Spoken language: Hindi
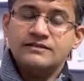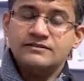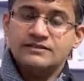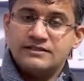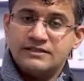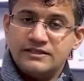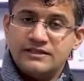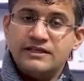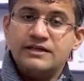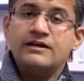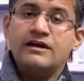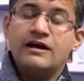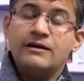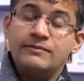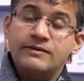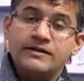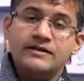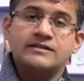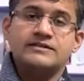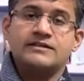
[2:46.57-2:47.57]
ज़िंदगी का
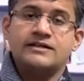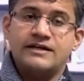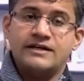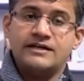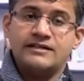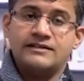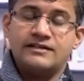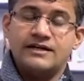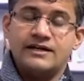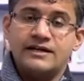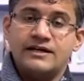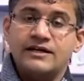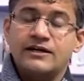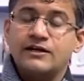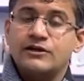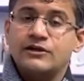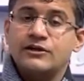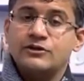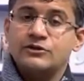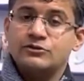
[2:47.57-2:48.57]
भी खतरा रहता है
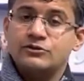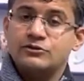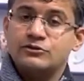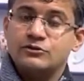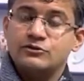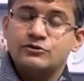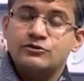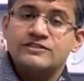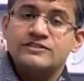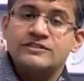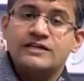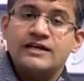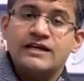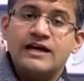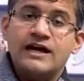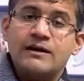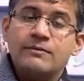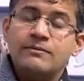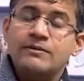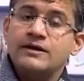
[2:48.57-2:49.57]
तो दोस्तों इसलिए
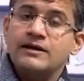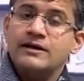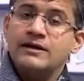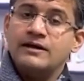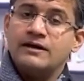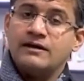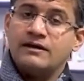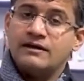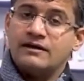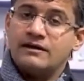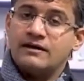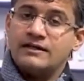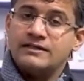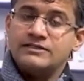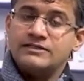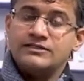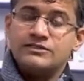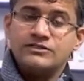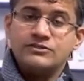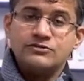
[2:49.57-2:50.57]
आप
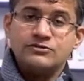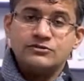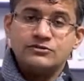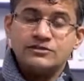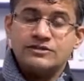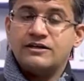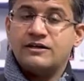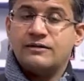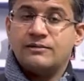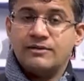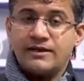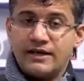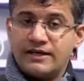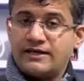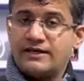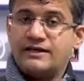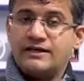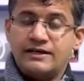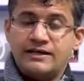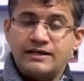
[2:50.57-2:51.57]
इन चीज़ों से
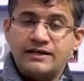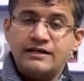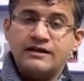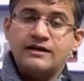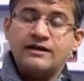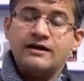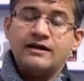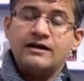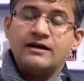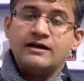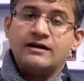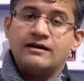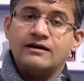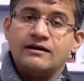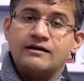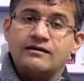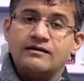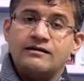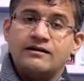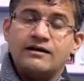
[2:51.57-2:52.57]
घबराइए नहीं
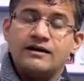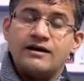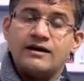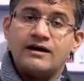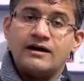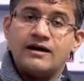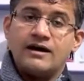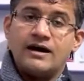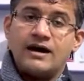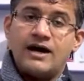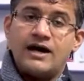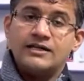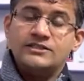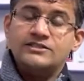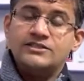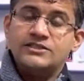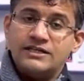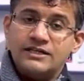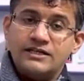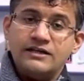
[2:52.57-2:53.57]

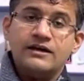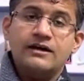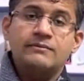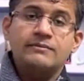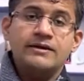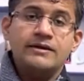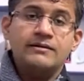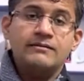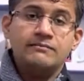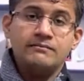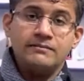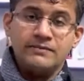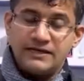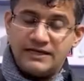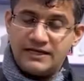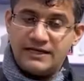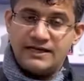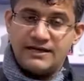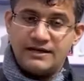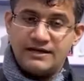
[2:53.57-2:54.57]
आज ही हमें
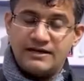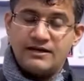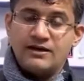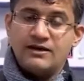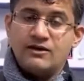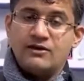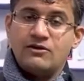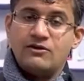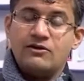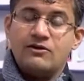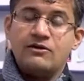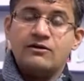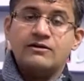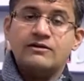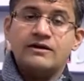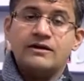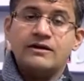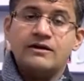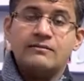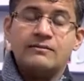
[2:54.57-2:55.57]
मिलिए
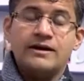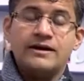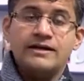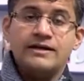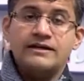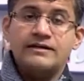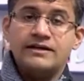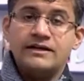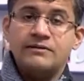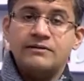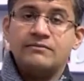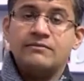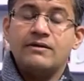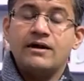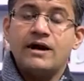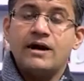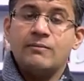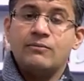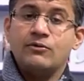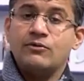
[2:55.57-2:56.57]
और हमारी टीम
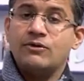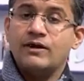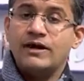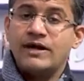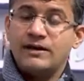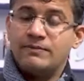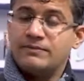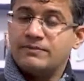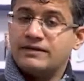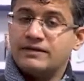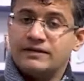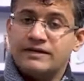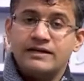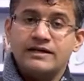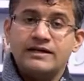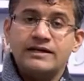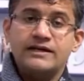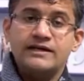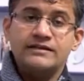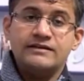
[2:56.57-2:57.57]
आपको हेल्प करने
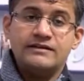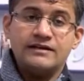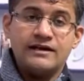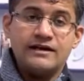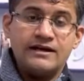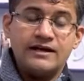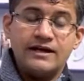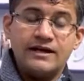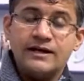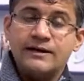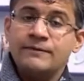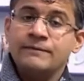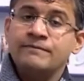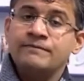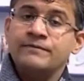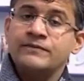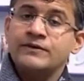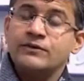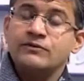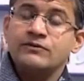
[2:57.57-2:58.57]
के लिए तैयार है
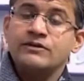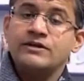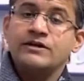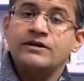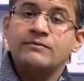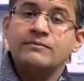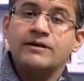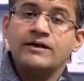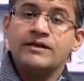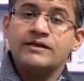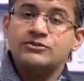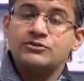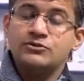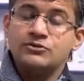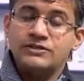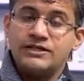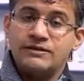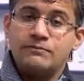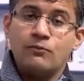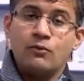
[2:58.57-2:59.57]
क्योंकि हमारा जो
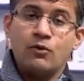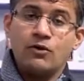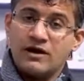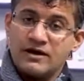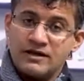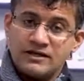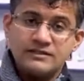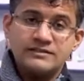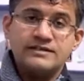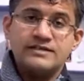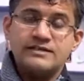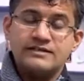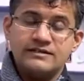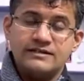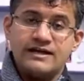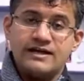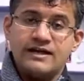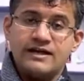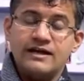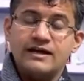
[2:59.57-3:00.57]
ये मोगा का
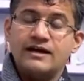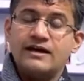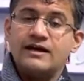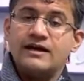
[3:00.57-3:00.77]
सेंटर है